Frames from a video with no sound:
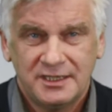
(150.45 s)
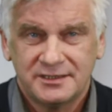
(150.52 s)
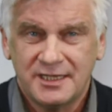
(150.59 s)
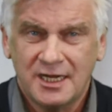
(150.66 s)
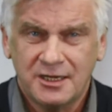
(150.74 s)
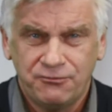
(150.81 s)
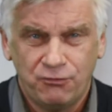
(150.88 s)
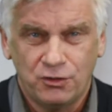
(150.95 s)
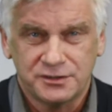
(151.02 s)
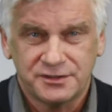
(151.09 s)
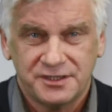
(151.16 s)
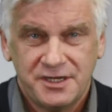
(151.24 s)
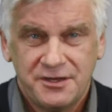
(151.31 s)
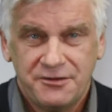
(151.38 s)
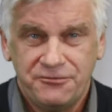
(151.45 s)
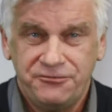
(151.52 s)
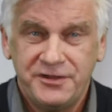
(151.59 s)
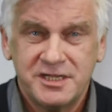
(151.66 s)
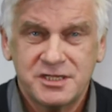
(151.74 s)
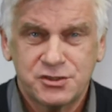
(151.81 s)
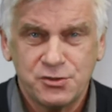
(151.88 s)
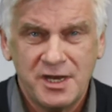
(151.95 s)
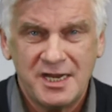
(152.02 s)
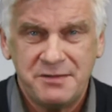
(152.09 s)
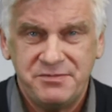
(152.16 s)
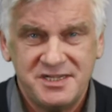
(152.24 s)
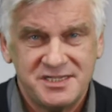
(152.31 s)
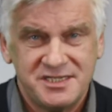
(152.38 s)
Так вот, в Венесуэле
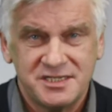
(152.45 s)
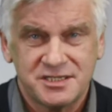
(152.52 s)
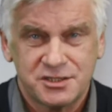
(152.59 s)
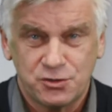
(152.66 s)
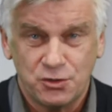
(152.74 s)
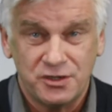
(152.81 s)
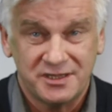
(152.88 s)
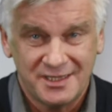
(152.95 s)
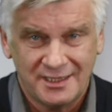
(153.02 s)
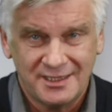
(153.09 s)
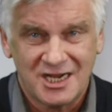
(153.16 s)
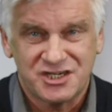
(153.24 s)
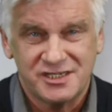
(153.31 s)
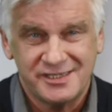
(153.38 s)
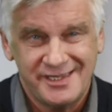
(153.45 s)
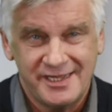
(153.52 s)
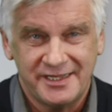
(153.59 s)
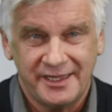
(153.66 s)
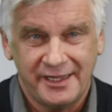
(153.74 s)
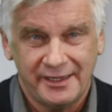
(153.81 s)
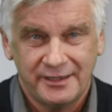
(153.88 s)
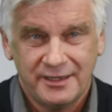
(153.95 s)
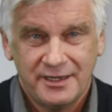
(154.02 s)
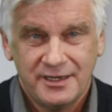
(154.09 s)
бензин стоит на наши деньги